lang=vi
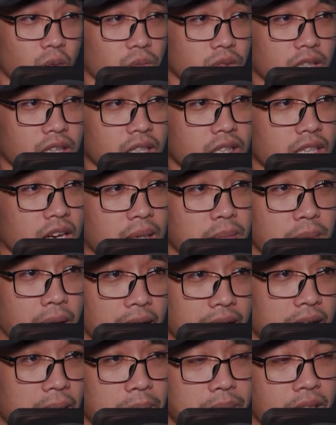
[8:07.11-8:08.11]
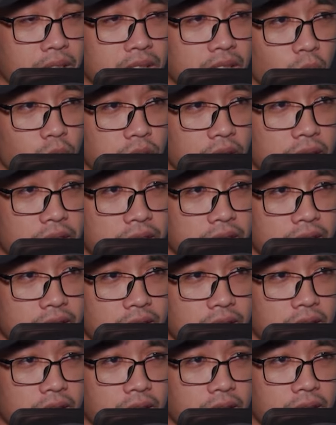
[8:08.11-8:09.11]
Vì bản thân bất biến, cho
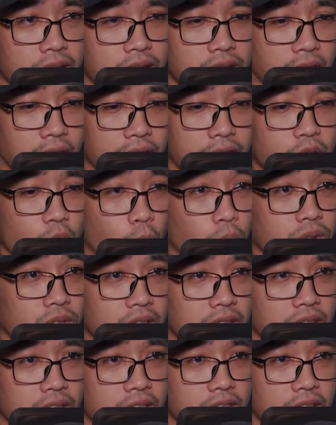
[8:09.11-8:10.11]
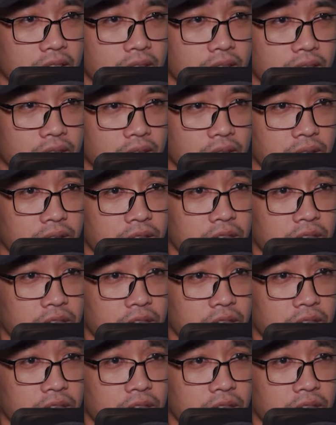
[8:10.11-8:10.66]
nên dù nguyên lực bốn phía rối loạn,